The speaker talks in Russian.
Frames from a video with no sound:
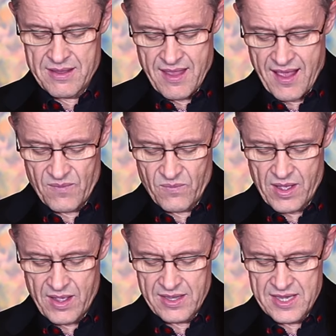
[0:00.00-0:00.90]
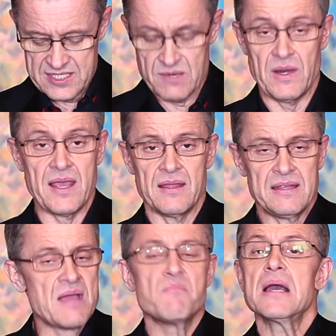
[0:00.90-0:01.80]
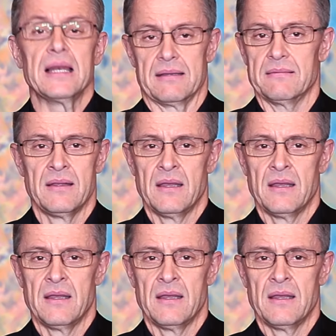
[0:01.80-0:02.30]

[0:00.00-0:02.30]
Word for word: небо и земли не были.